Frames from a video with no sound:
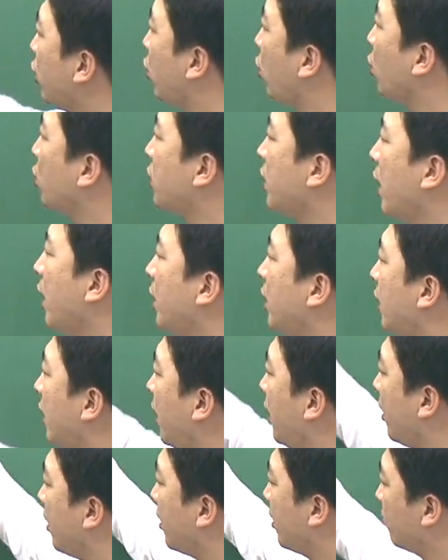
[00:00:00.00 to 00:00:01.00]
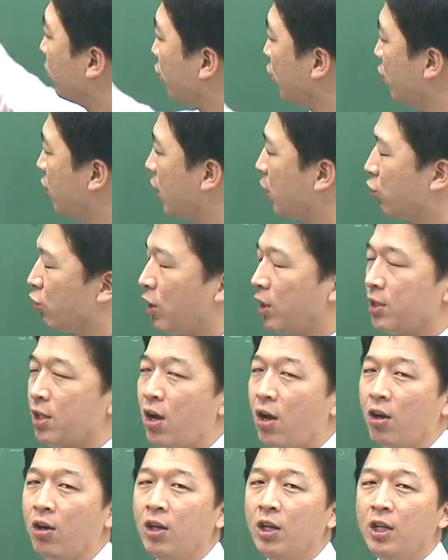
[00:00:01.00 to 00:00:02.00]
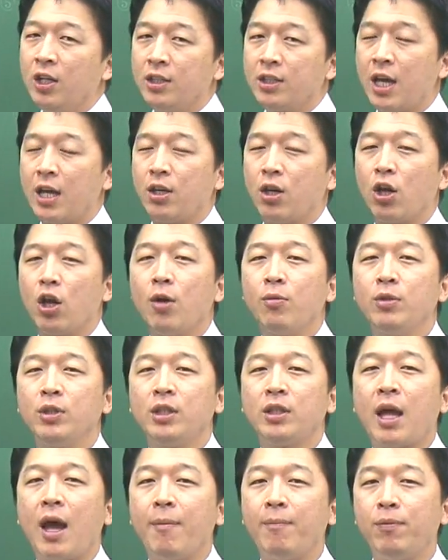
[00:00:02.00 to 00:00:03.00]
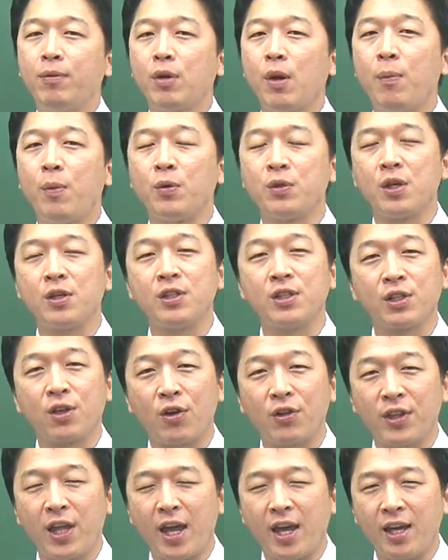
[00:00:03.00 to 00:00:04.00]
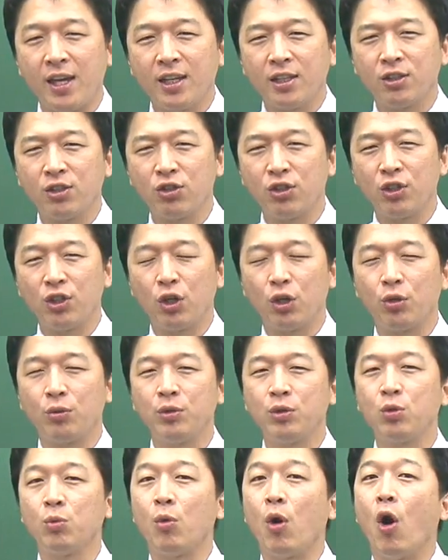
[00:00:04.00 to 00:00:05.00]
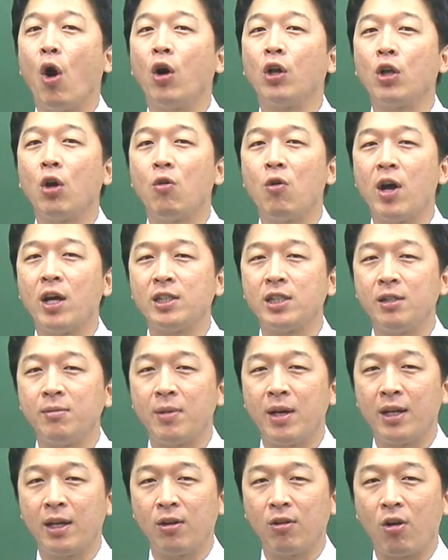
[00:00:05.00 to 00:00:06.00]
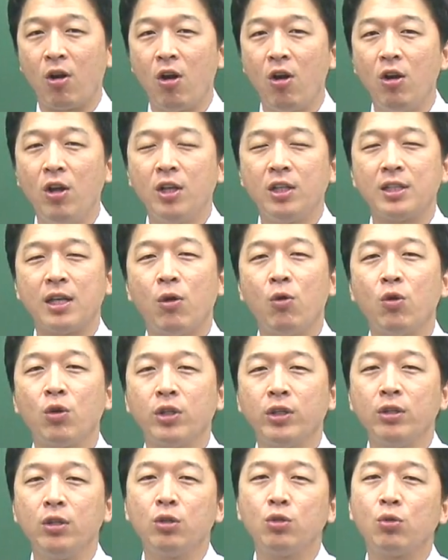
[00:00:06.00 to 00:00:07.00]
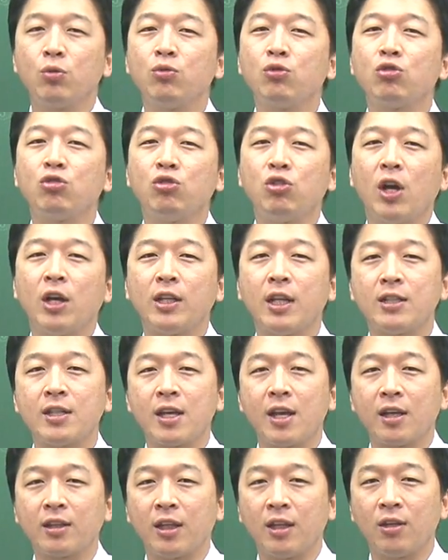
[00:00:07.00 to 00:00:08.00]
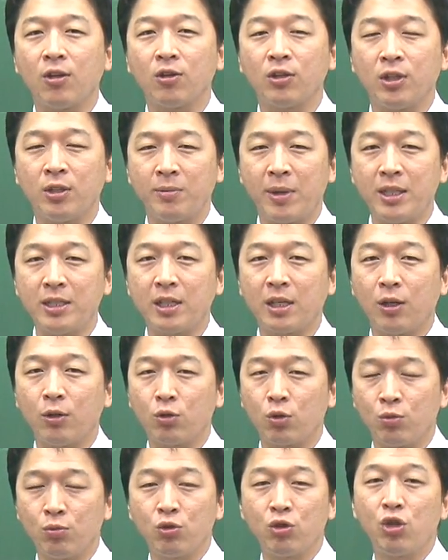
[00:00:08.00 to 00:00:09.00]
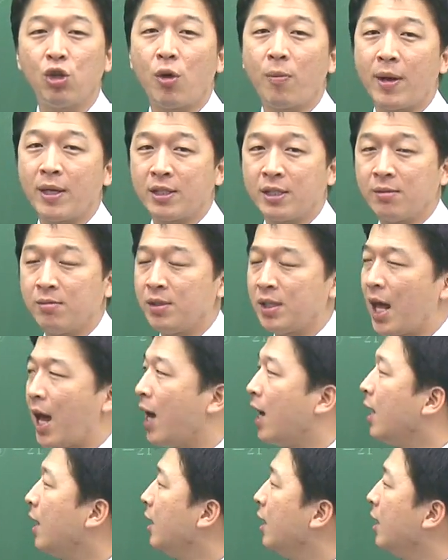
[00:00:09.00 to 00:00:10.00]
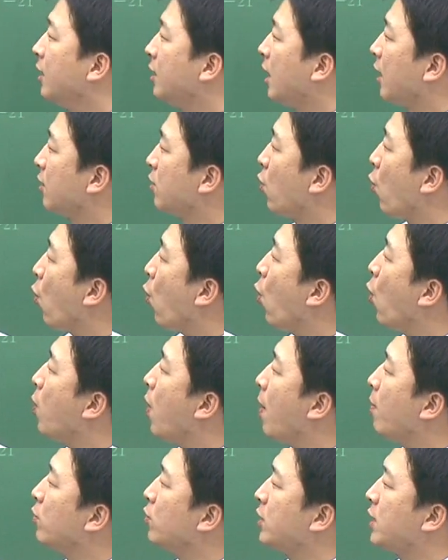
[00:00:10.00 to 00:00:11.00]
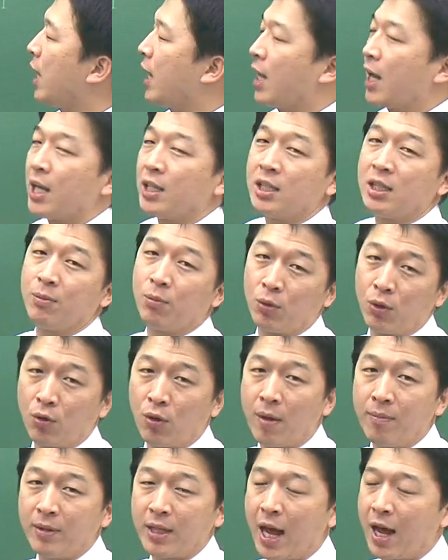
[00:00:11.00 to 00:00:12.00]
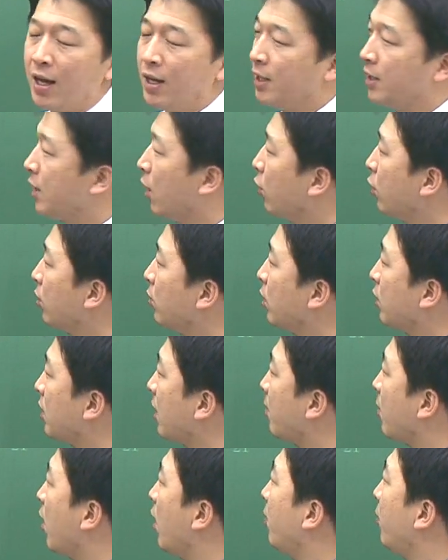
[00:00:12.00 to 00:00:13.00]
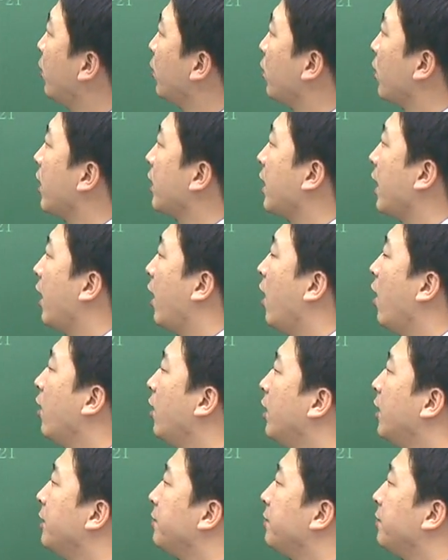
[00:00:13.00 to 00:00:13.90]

교재에 있는 문제 중에서 자, 여러분이 다 풀어보셨을 건데 그중에 여러분이 좀 어려워하실 만한 거 자, 혹은 좀 중요하다 생각되는 것들만 제가 조금 추려봤습니다. 자, 그래서 5번 문제 같이 보려고 합니다. 자, 어떤 문제인지 한번 보도록 할게요.